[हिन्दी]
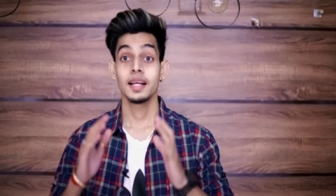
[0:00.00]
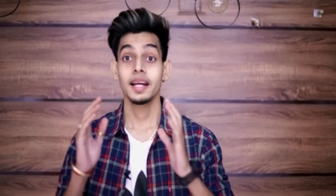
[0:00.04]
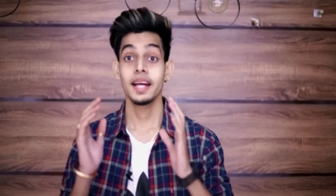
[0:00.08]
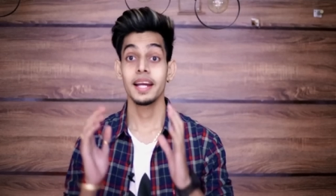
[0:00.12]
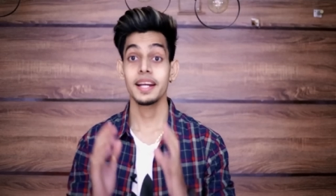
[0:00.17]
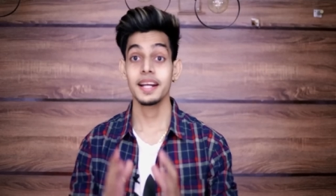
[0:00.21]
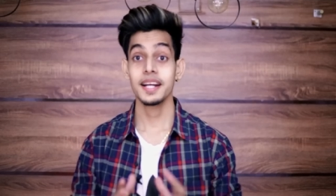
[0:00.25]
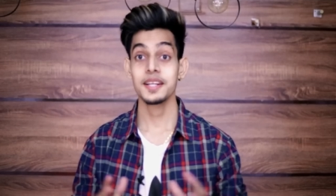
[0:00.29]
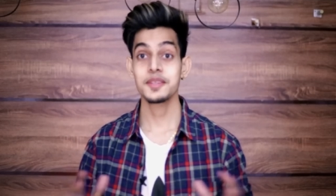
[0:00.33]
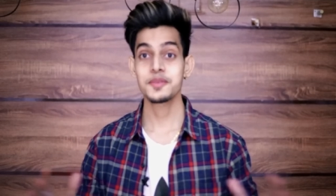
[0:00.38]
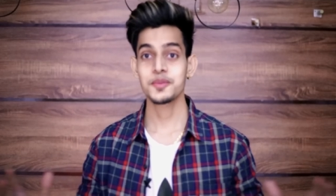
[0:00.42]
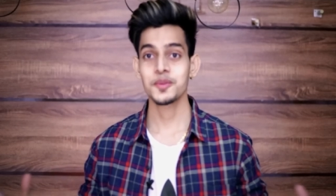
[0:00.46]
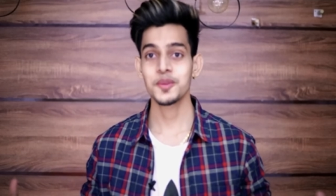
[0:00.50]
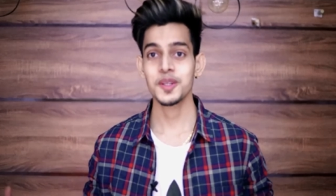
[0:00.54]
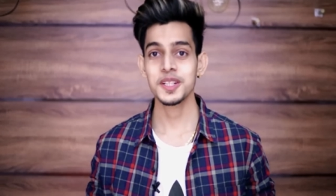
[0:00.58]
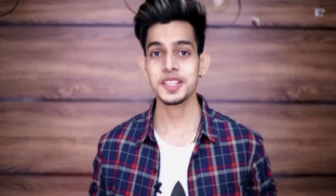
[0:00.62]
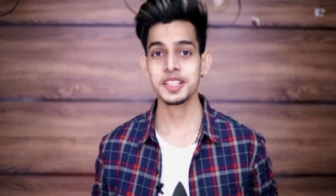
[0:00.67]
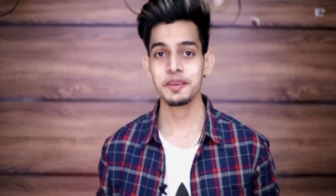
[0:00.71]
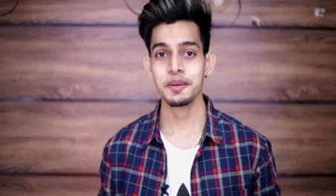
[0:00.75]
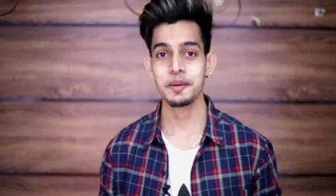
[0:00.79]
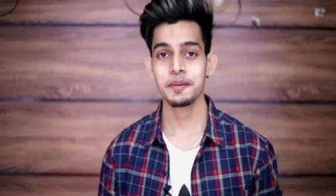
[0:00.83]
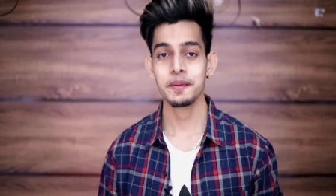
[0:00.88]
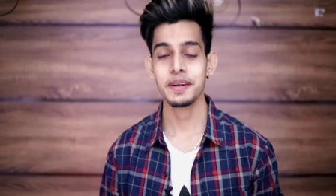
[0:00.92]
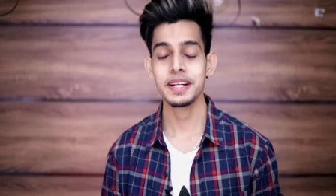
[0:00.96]
है गाइज
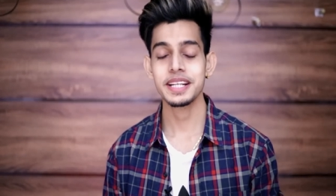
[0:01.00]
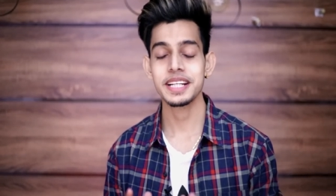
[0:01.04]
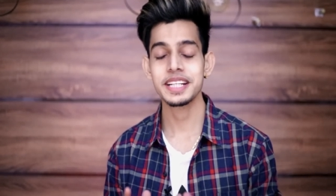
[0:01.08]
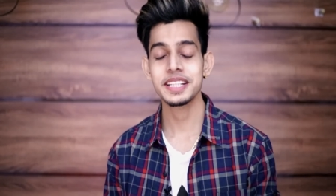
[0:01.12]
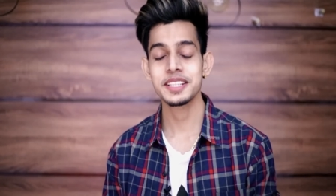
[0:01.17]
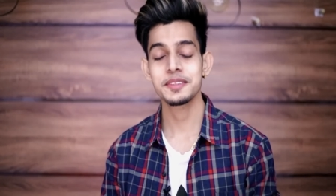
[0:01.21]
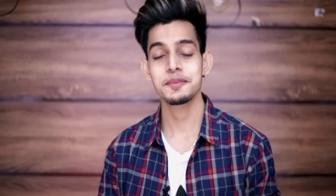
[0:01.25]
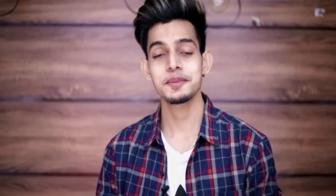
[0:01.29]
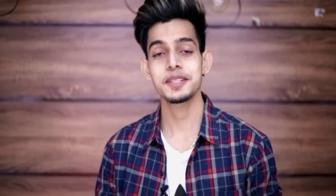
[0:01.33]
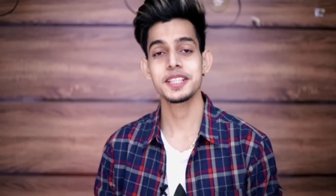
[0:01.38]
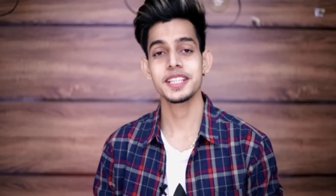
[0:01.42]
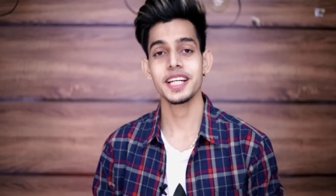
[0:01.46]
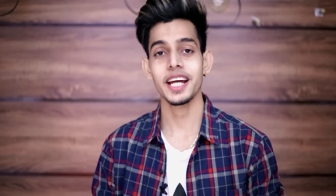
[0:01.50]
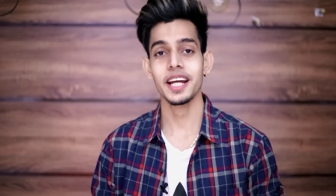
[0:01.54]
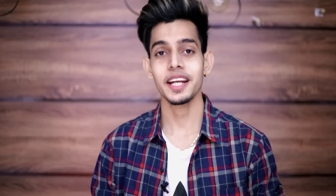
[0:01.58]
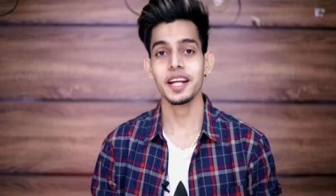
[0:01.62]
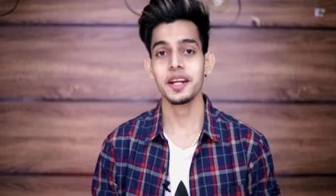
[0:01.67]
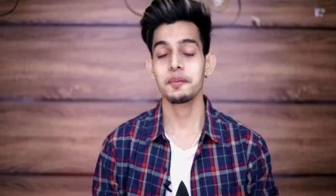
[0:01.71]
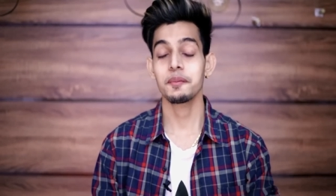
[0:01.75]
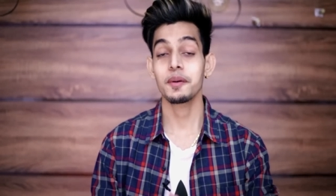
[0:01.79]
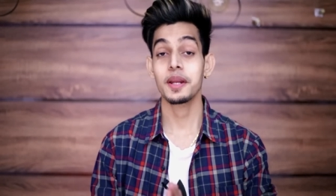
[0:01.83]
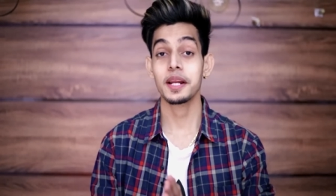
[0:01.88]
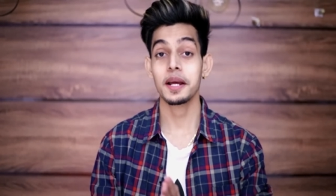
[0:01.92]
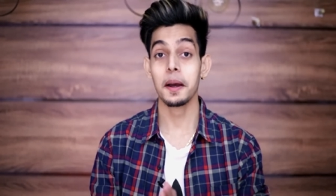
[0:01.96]
व्हाट्सअप एवरीबडी इट्स मी शैन
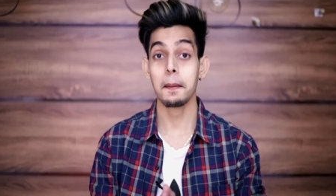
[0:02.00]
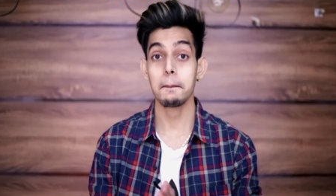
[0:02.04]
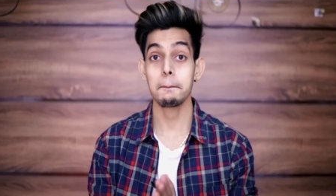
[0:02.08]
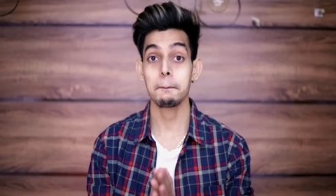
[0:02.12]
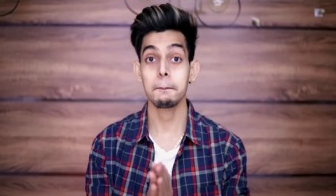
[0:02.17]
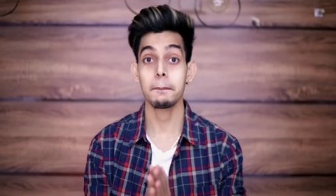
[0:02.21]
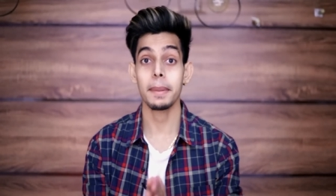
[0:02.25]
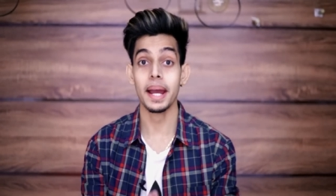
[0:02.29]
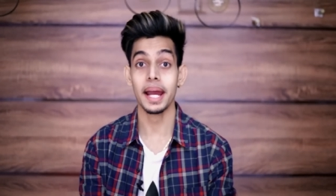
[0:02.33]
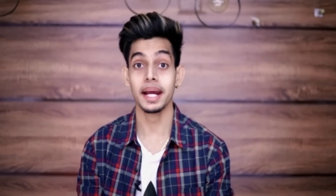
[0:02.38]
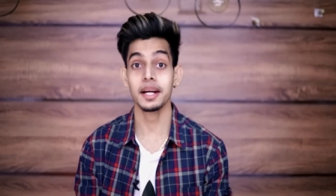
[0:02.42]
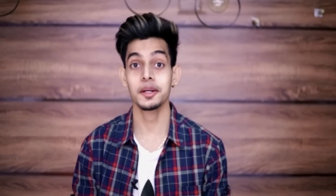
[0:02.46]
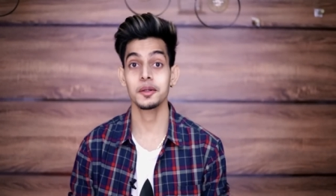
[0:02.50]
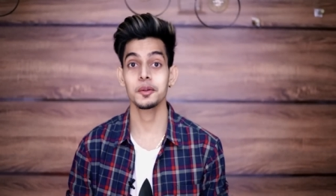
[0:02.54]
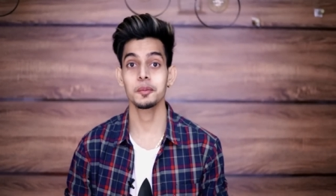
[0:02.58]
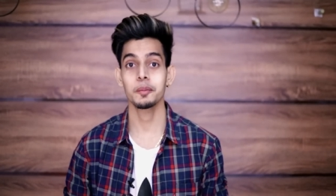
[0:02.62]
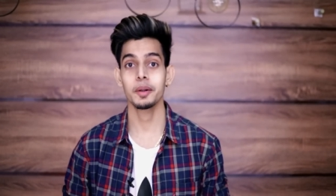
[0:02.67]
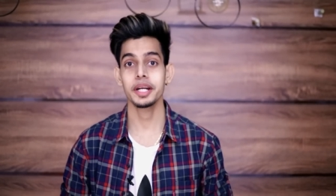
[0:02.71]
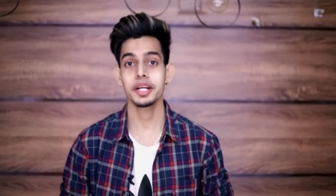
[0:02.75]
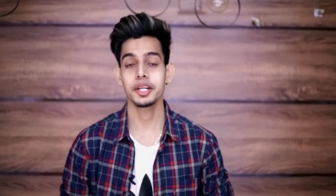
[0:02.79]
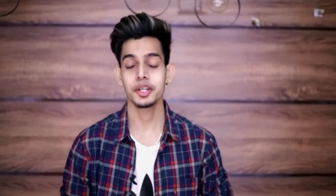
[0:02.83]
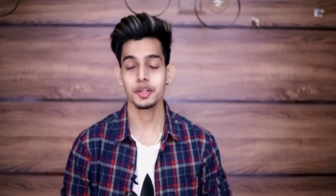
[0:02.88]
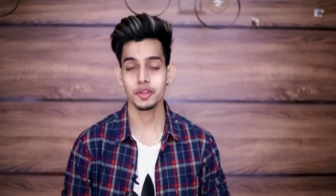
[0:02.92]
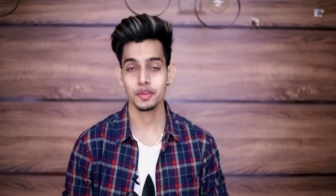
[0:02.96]
एंड वेलकम बैक टू
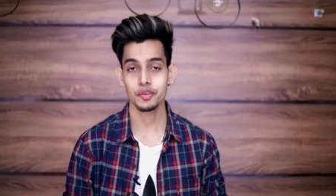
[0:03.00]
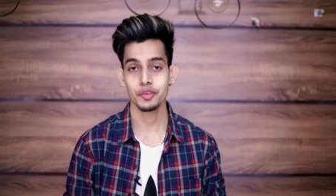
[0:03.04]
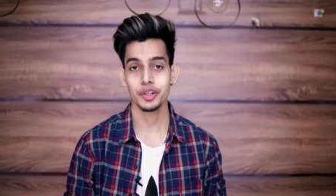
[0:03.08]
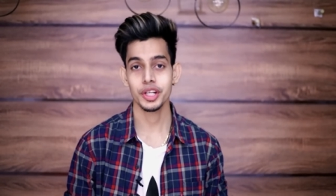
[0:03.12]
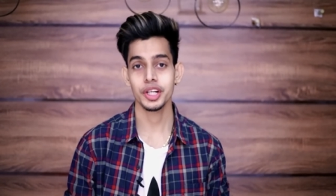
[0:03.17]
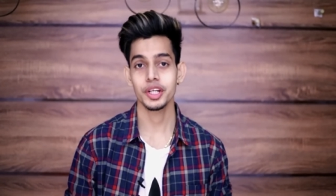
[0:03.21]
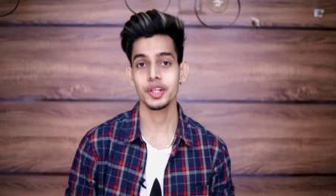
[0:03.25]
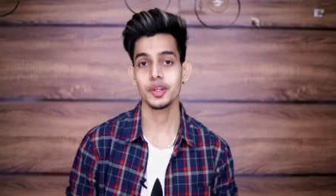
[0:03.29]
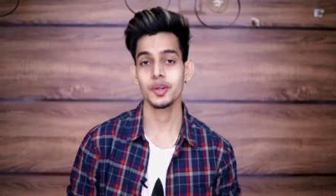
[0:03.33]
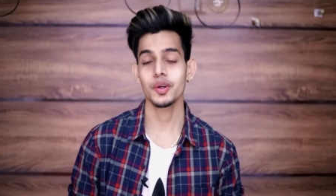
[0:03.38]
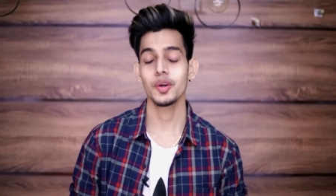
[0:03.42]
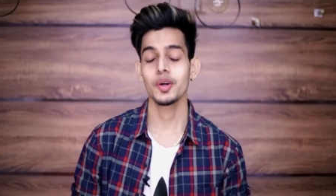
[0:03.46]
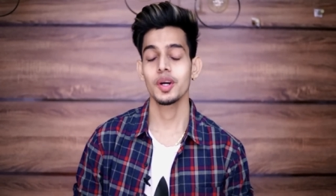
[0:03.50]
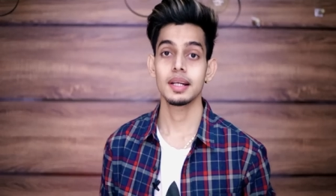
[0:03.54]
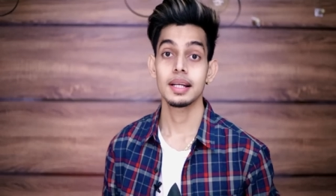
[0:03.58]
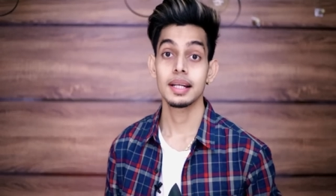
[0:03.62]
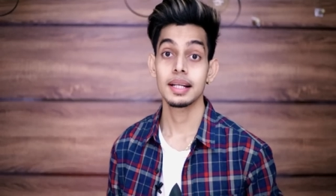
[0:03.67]
माय न्यू वीडियो